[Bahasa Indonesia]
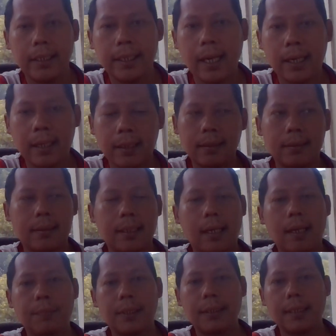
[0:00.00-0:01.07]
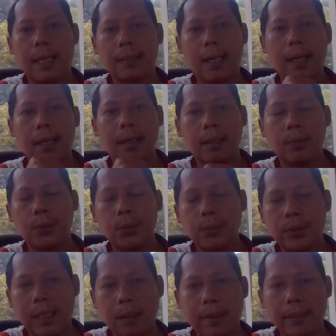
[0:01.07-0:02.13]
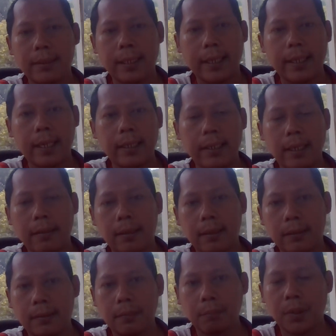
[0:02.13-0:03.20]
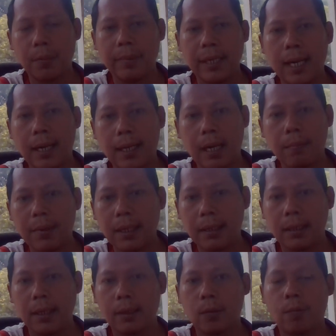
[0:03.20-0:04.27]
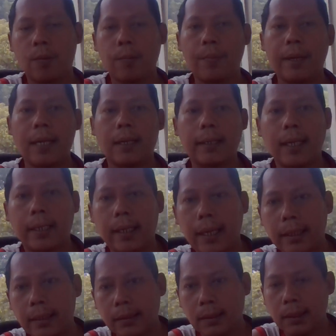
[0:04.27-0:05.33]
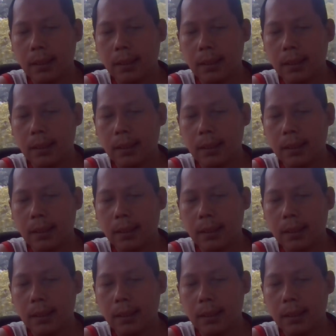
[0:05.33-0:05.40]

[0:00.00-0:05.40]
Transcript: Ya, salam sejahtera untuk sahabat saya yang berbeda agama atau berbeda keyakinan.